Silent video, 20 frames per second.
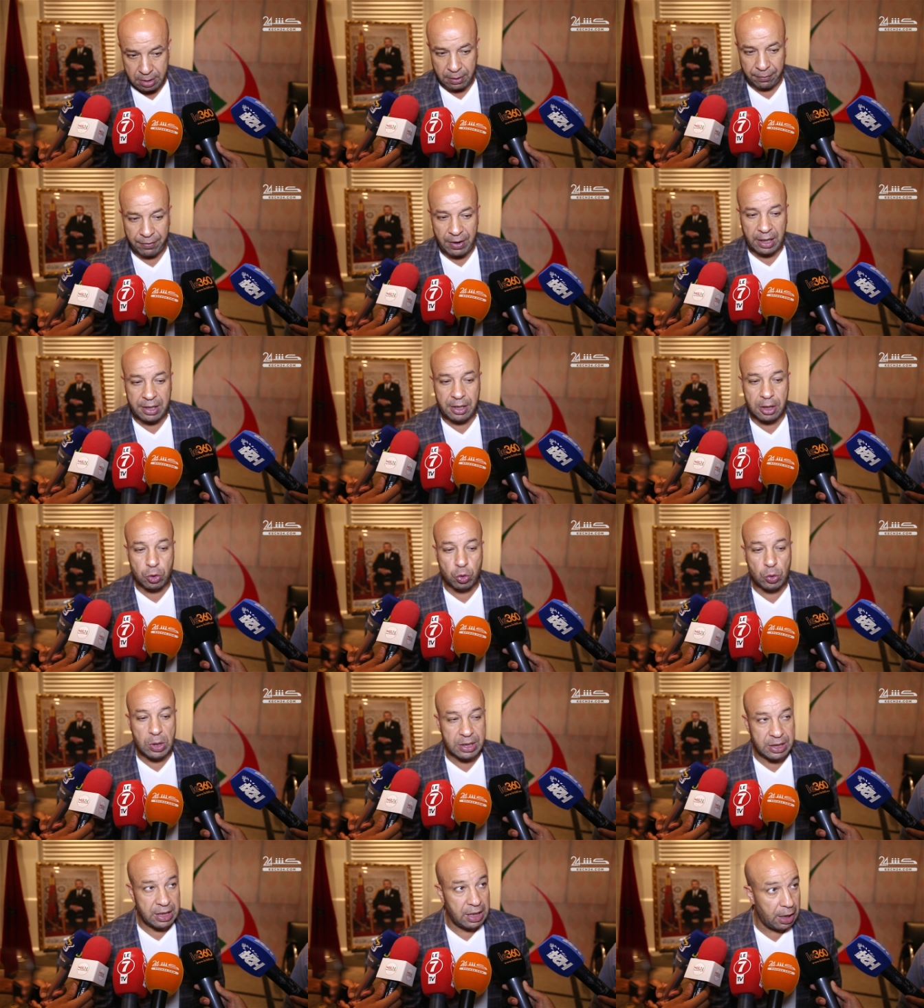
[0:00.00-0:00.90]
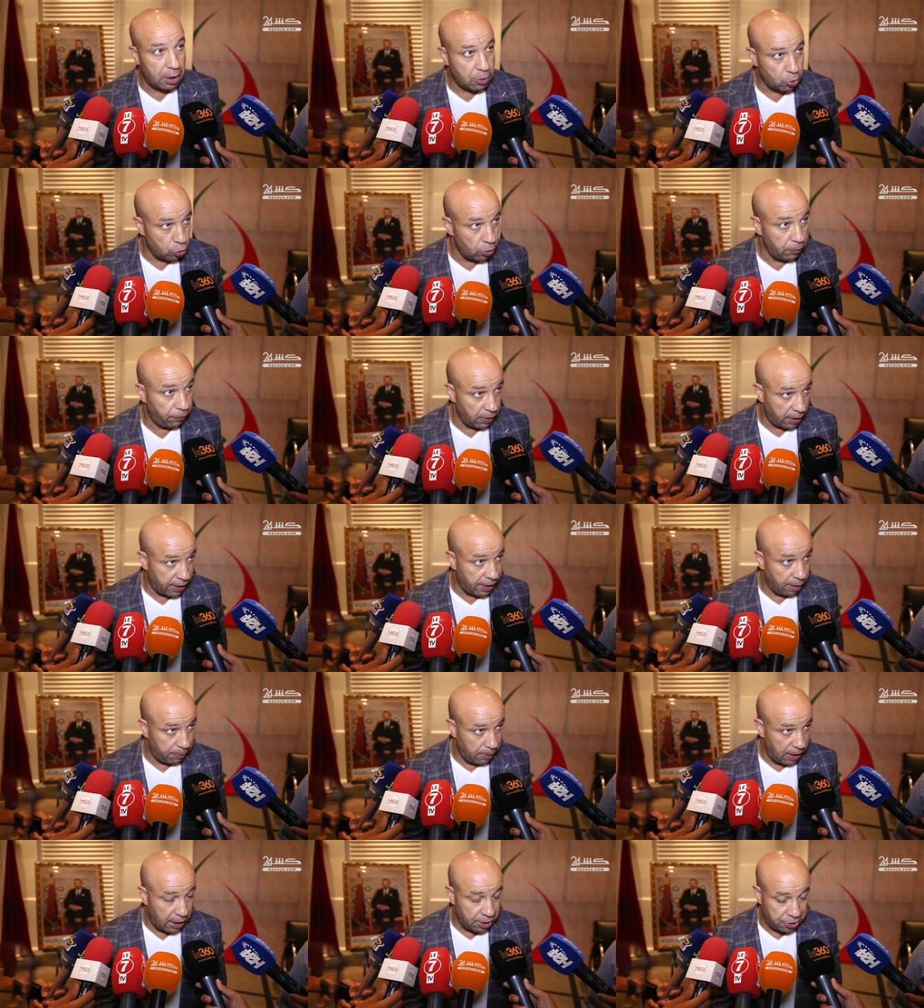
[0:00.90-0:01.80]
الاتفاقيه الثلاثيه اللي غتكون في
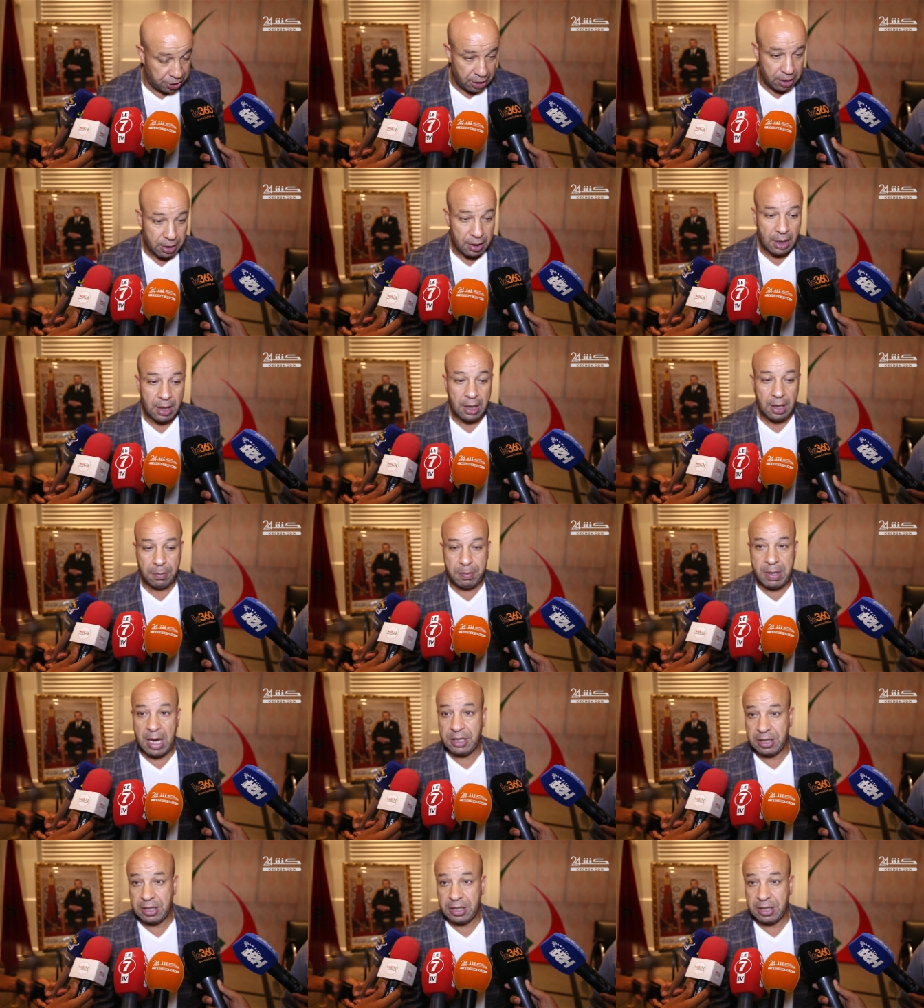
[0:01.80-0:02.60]
القريب العاجل من